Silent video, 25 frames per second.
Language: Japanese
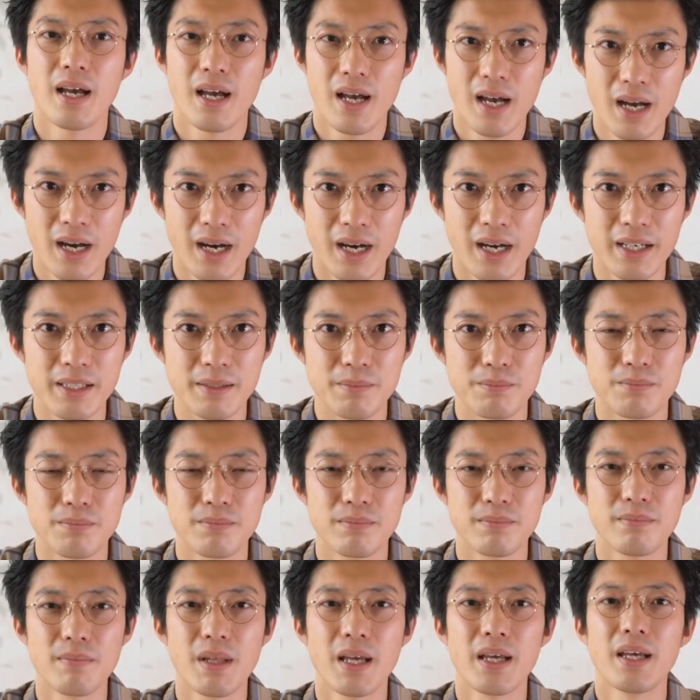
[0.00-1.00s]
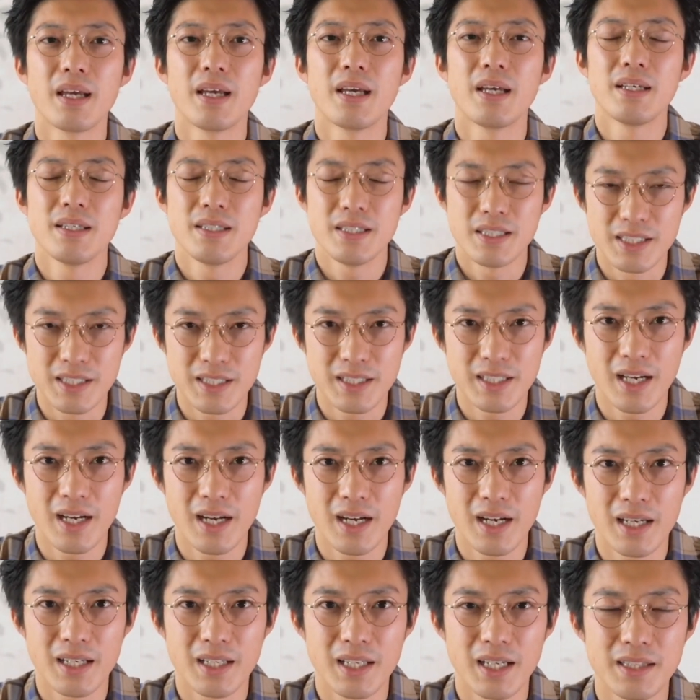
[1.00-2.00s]
はい、い
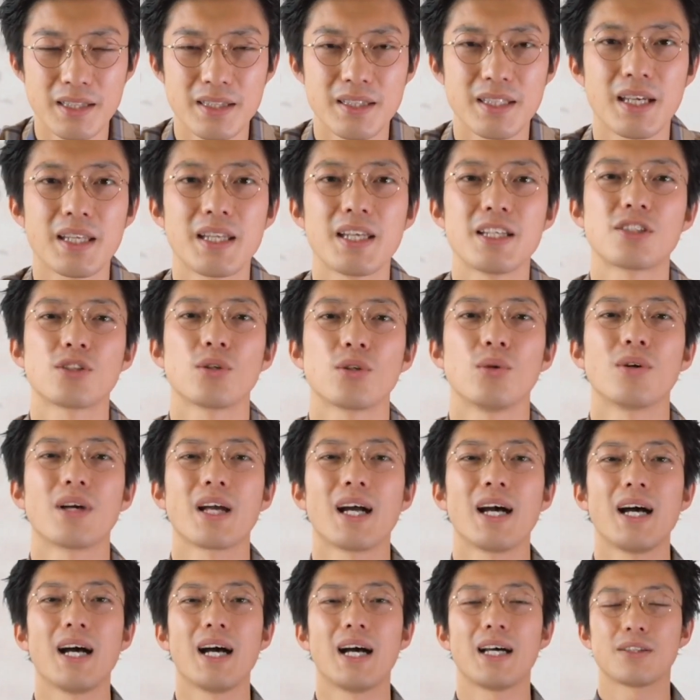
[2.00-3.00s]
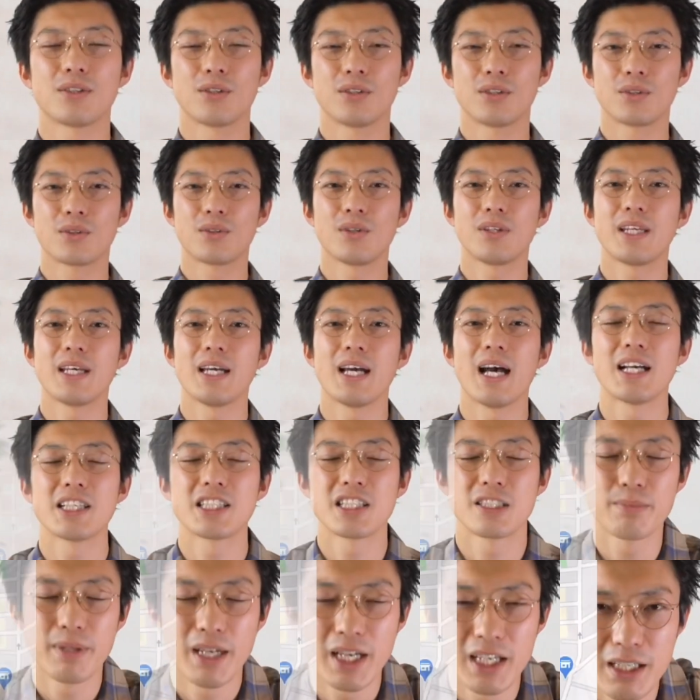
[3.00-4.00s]
かがだったでしょうか。ということで
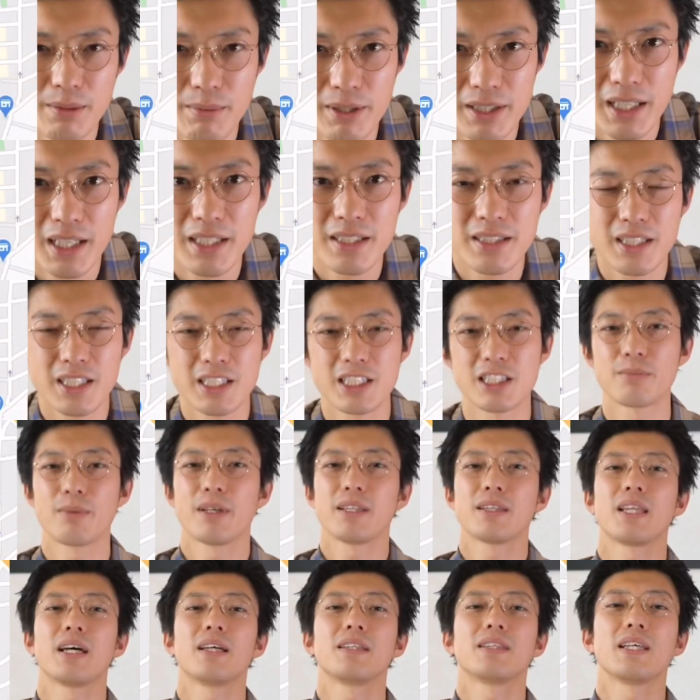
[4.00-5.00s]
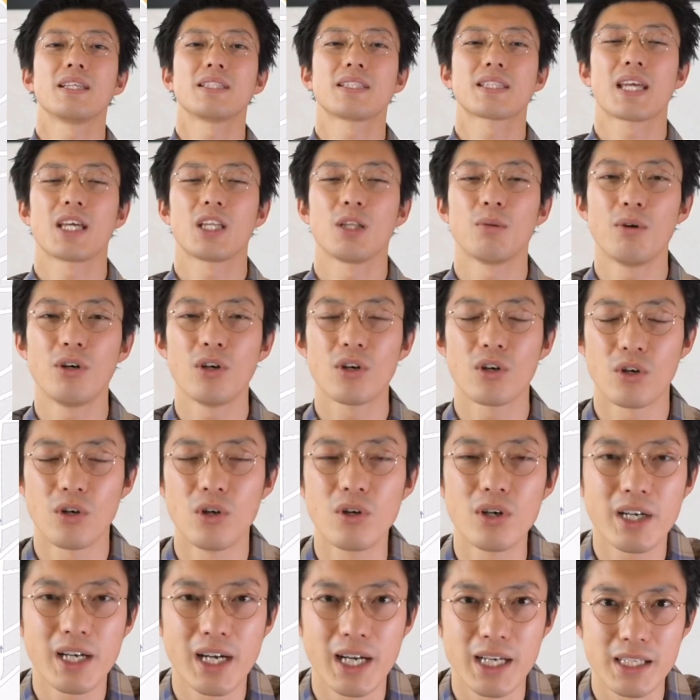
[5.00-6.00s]
足早にまた行ってしまったんですけども、
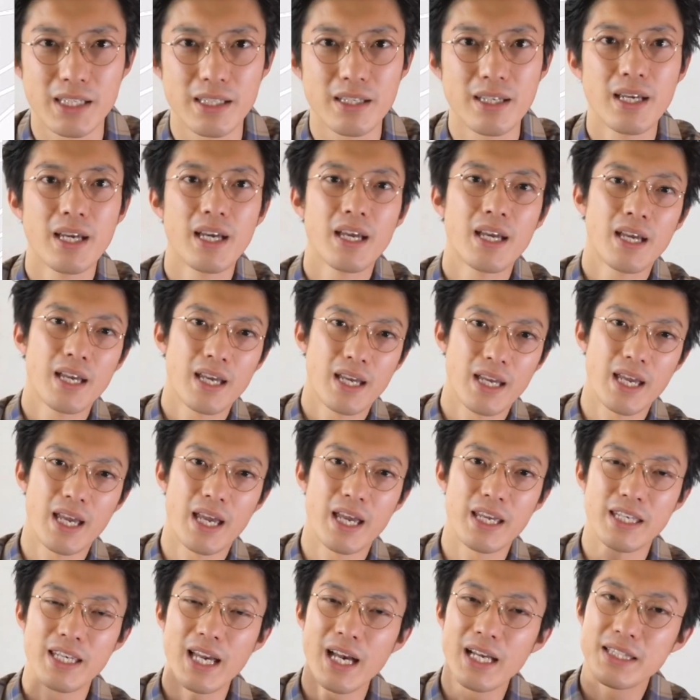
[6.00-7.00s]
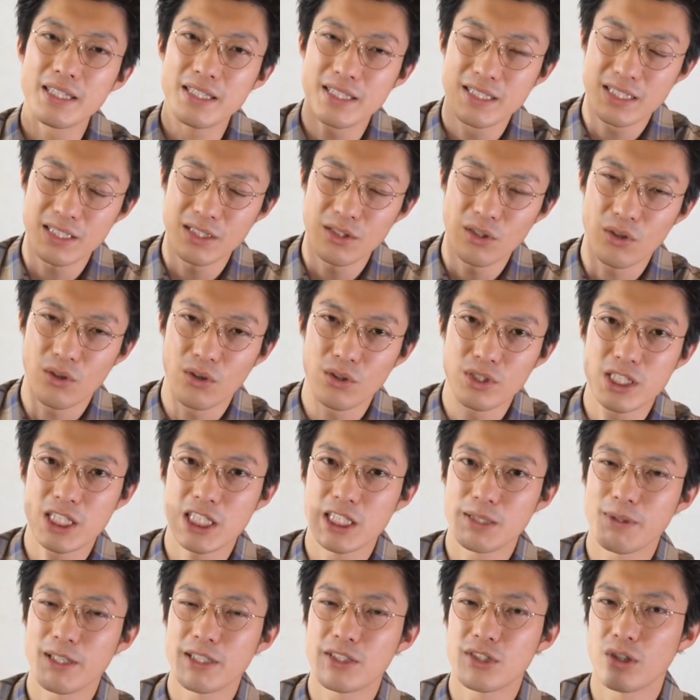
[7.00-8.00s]
今回、えー、やっつのおす
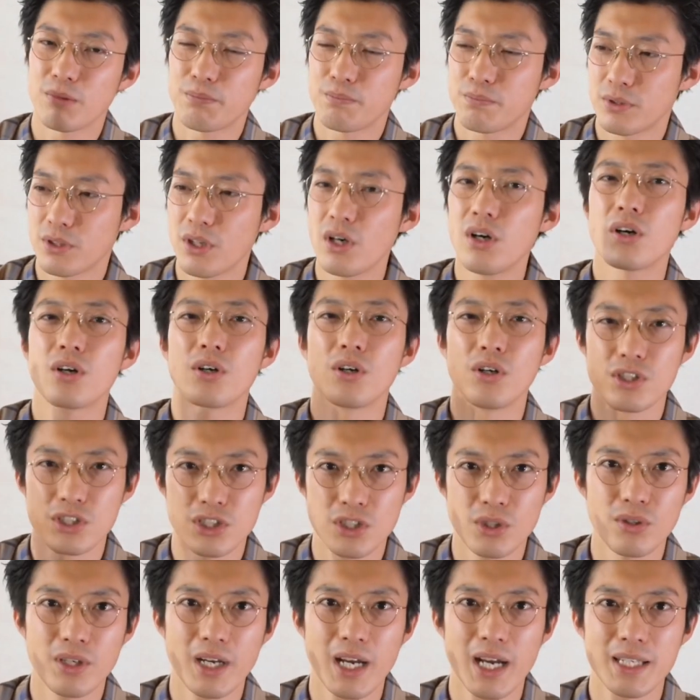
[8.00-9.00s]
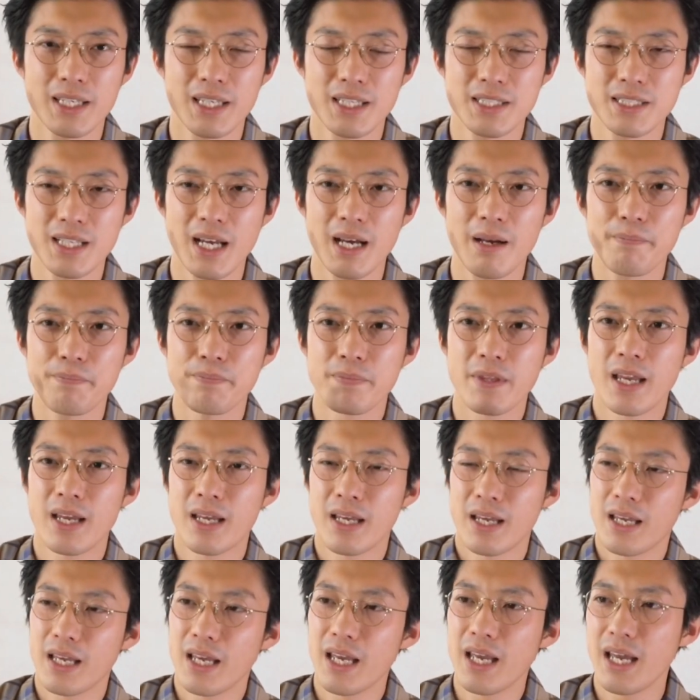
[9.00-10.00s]
すめショップのご紹介でした。
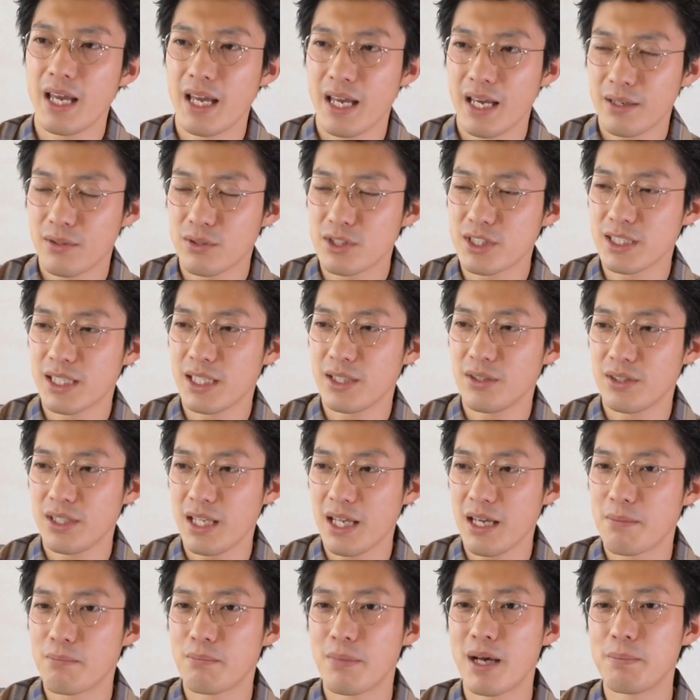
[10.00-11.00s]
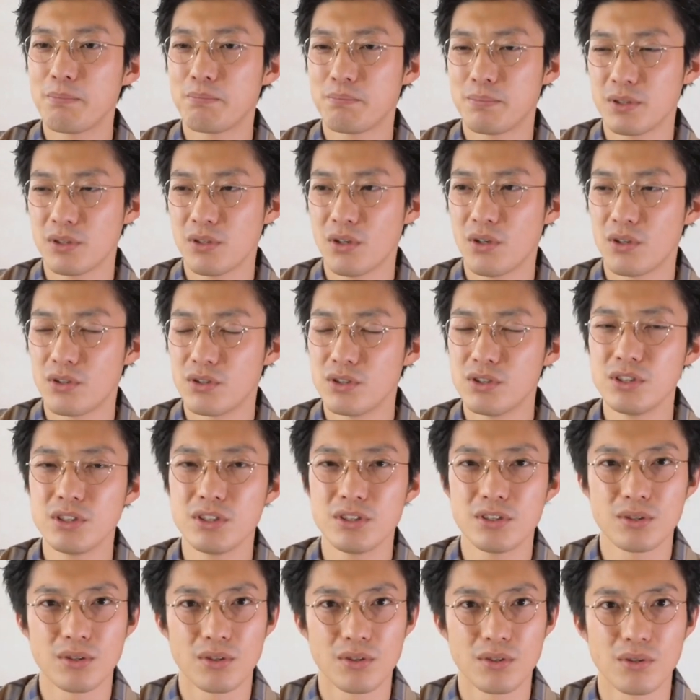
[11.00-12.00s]
えー、こちらのねマップの
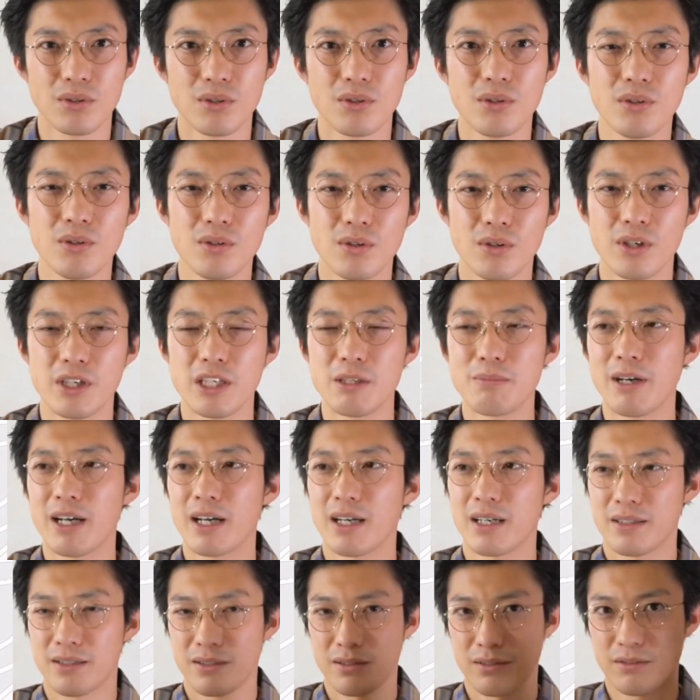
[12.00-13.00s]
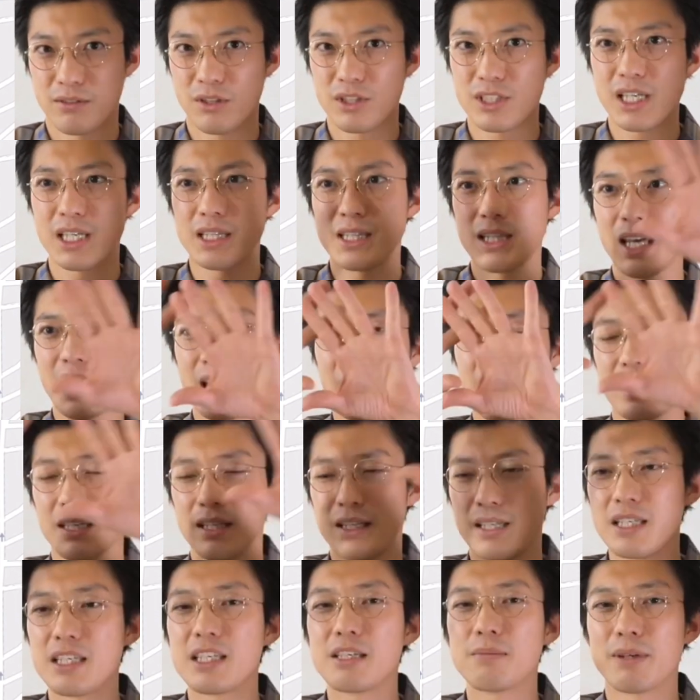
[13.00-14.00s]
ルートの方を今載せて
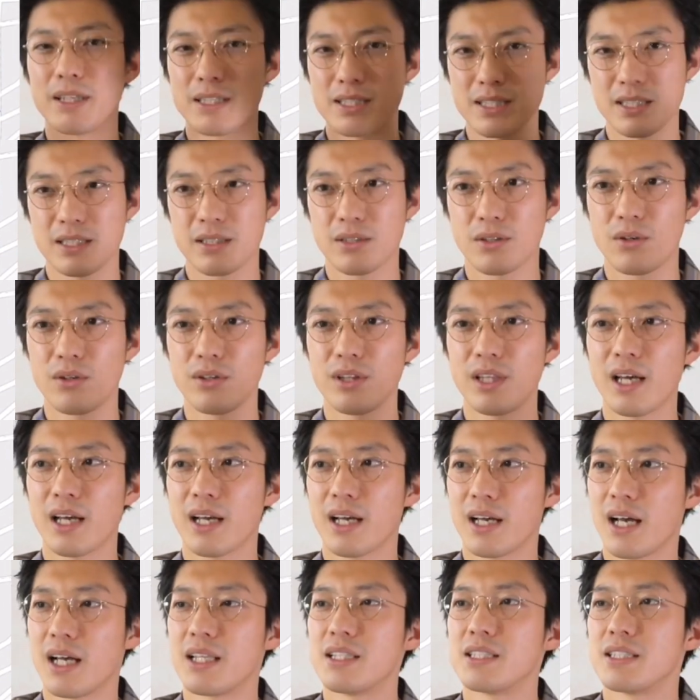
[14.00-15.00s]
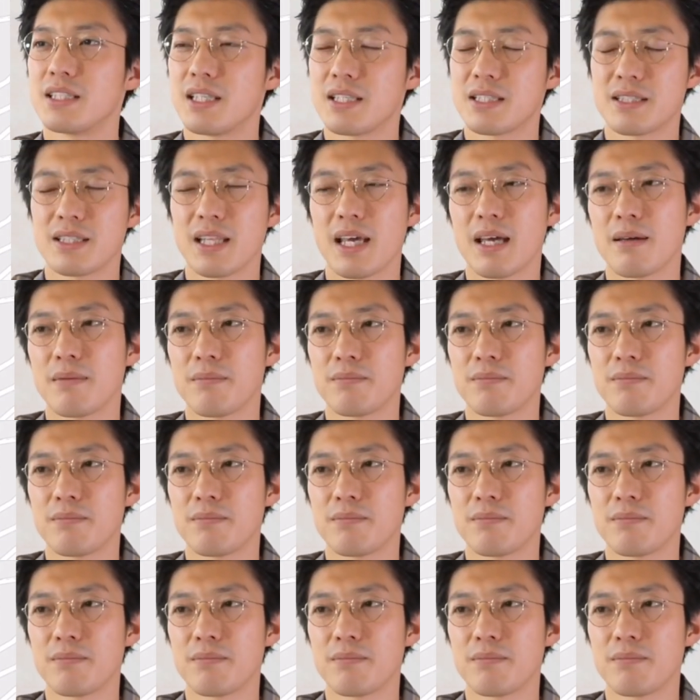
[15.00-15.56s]
いきます。こんな感じですね。